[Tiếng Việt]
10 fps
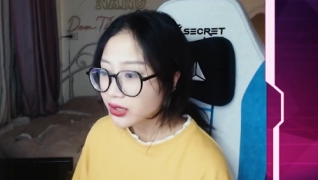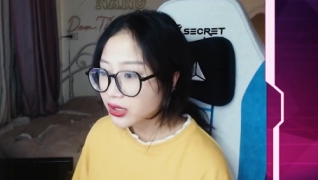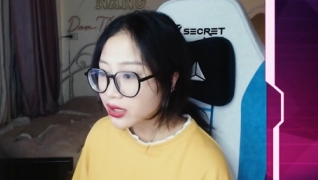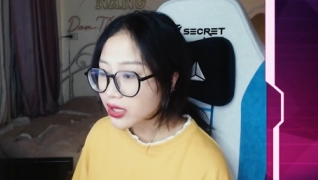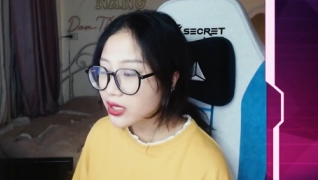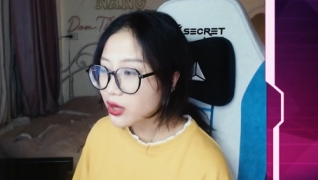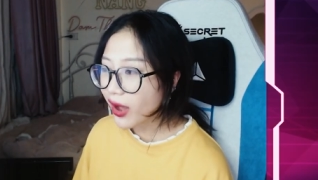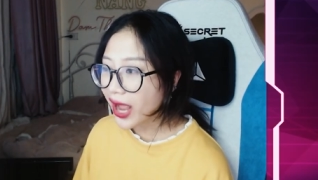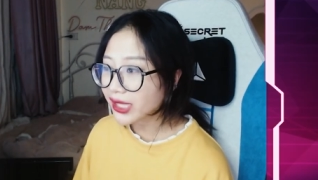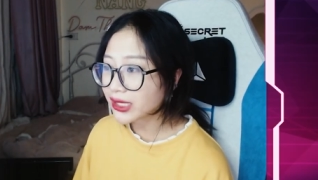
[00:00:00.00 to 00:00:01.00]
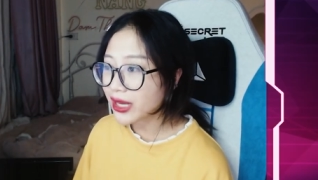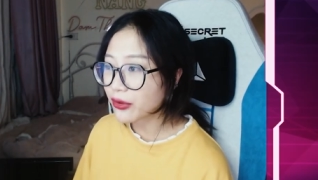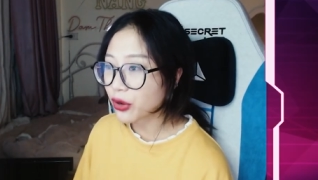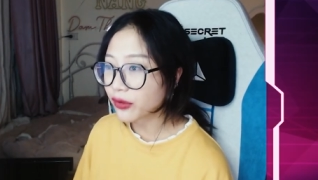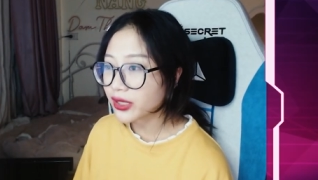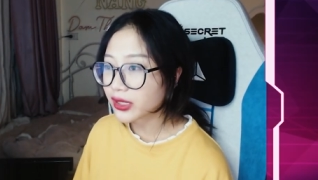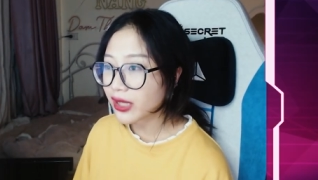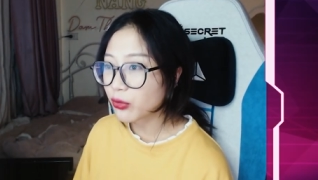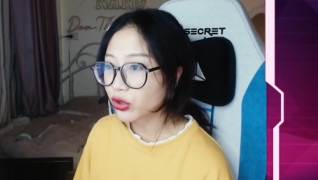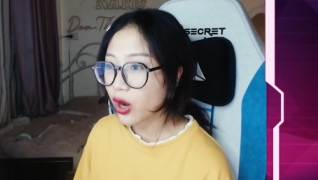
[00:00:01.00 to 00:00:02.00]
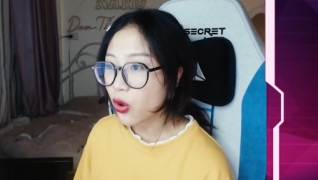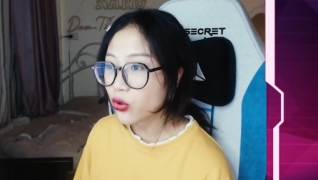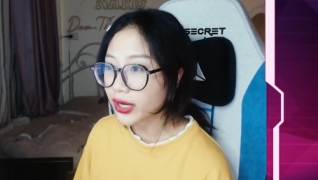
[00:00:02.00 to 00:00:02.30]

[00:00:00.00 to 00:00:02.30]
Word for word: trước khi yêu ai chị đều nói với người ta một câu đấy